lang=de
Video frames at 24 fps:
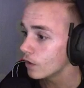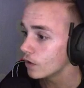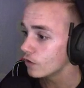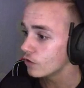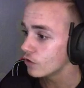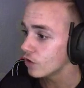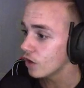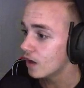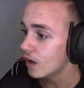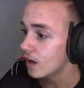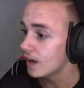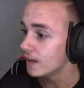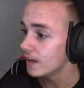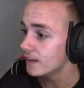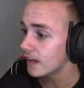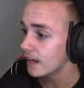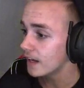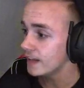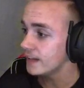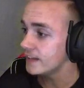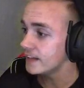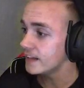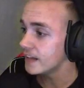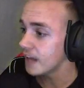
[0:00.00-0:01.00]
Tür. Da
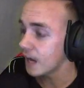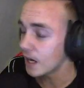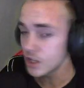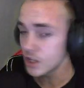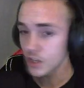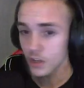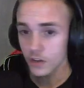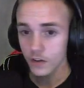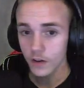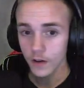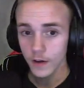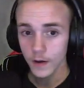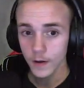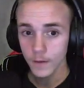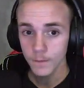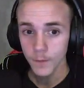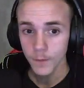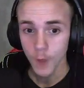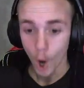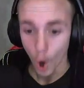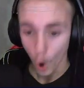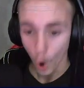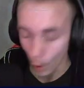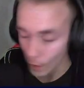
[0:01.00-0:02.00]
liegt die Leiche drinne.
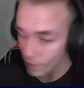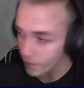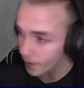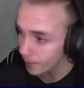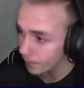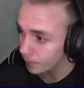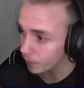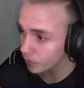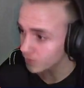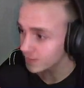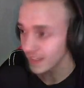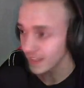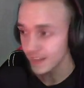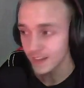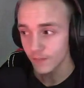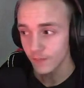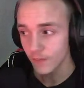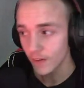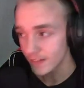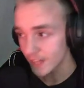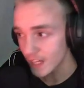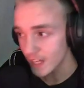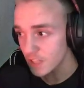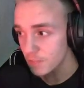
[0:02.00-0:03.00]
100%
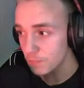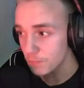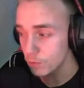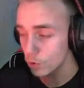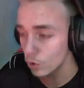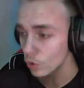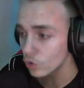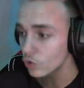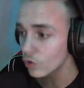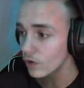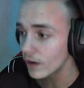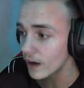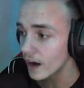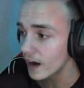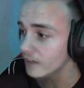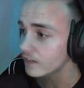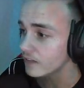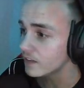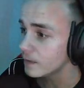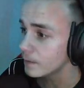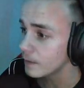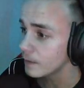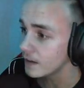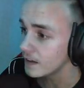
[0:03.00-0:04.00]
war das Blut und er
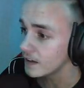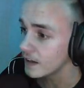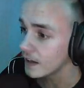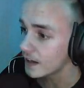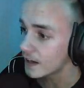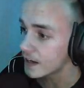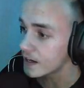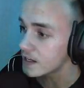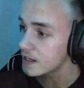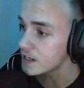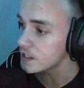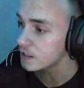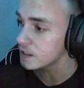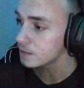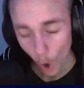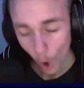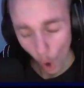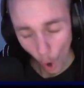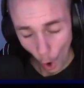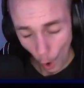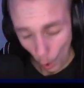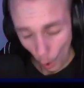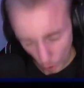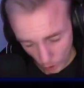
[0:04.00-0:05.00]
hat jemanden gekillt.
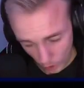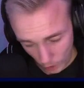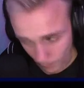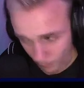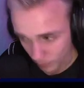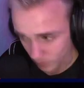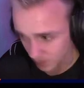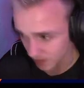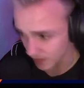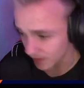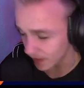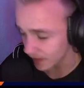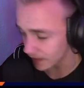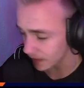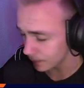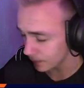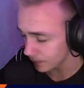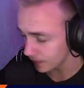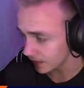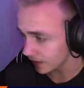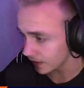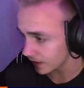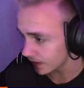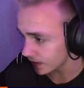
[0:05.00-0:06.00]
100% hat er
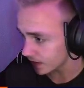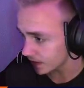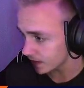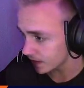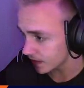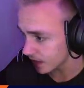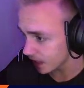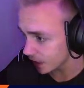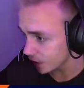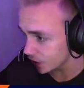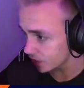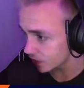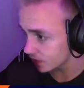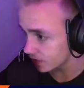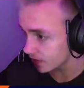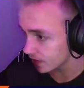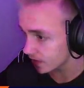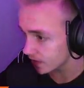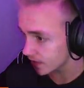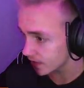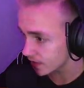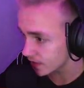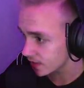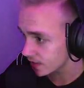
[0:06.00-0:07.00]
jemanden gekillt. Die Leiche
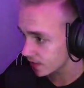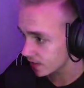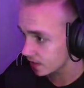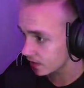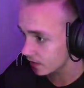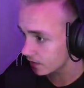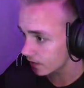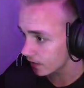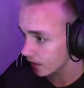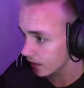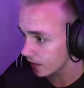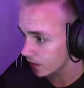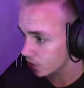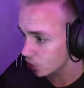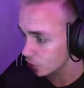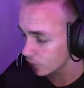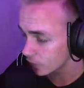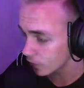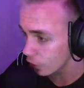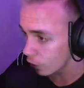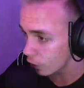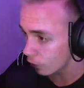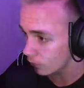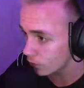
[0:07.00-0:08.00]
ist jetzt hier dahinter.
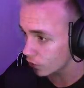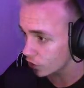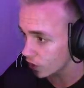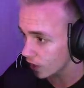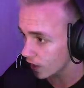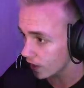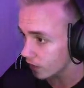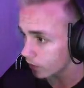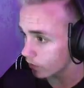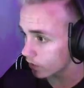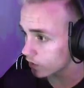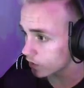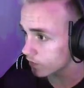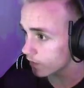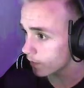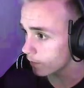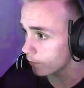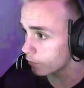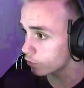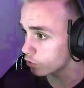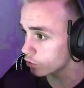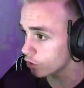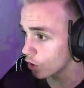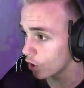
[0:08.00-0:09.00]
Wir kommen nicht rein und das war
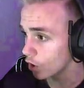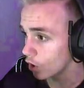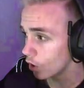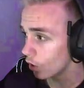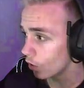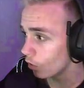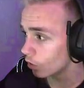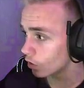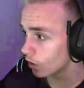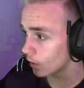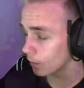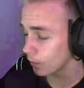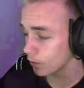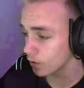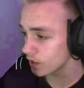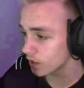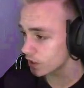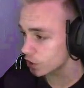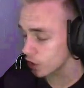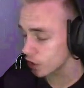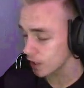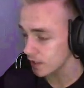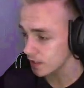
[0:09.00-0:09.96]
Blut. 100% Scheiß